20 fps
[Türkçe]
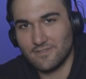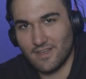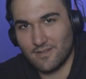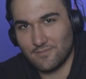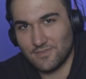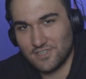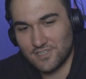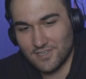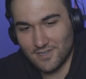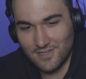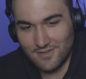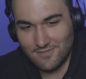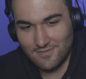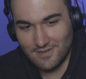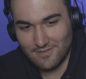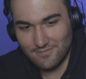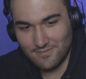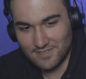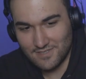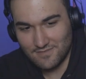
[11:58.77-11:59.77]
varmış
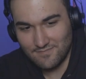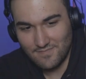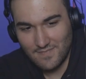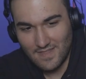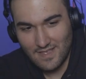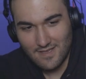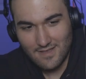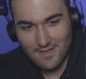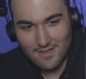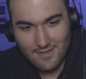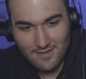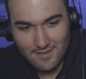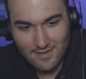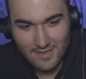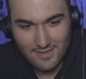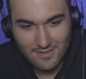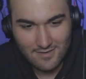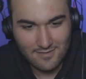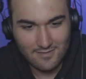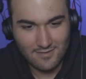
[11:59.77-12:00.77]
galiba bizim. I
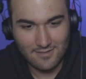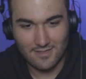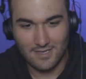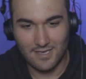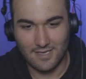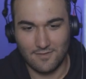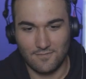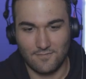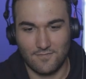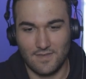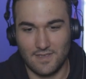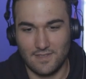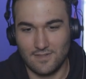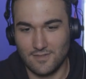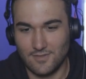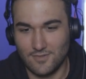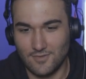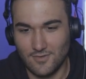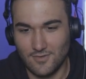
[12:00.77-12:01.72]
really like feet